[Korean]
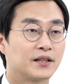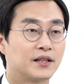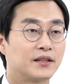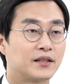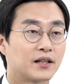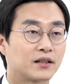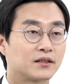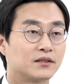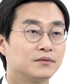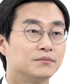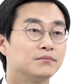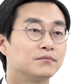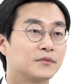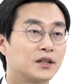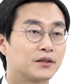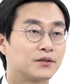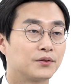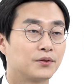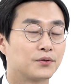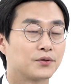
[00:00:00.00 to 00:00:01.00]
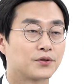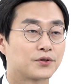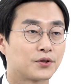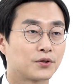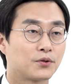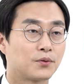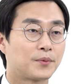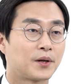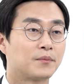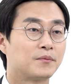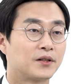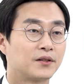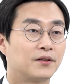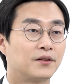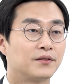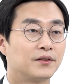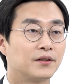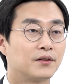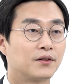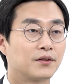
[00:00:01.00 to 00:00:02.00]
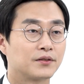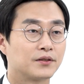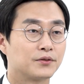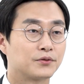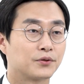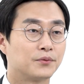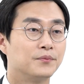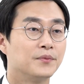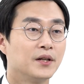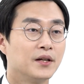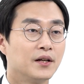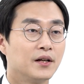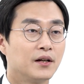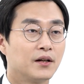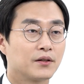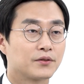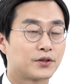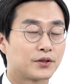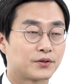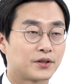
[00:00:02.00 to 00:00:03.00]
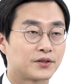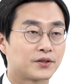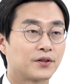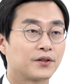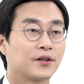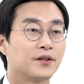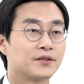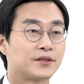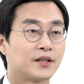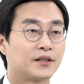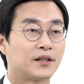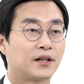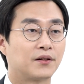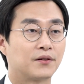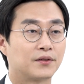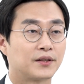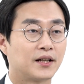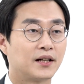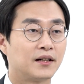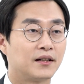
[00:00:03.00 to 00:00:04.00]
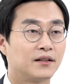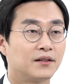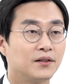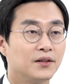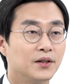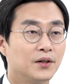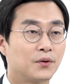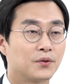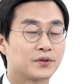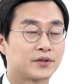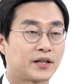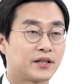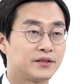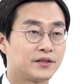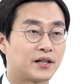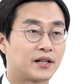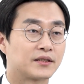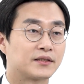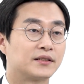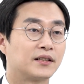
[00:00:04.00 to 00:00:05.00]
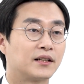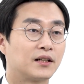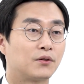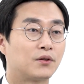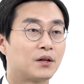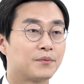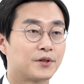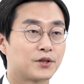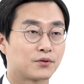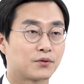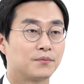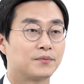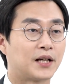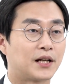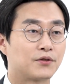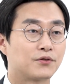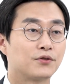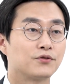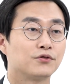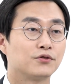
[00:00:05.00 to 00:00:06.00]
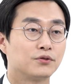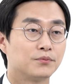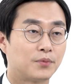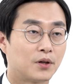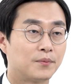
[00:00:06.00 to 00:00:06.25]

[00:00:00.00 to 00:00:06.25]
기타금 같은 경우도 1,500만 원 이런 것들 좀 최소한 청년 세대거나 뭐 사회적 약자라고 하면 좀 낮춰주는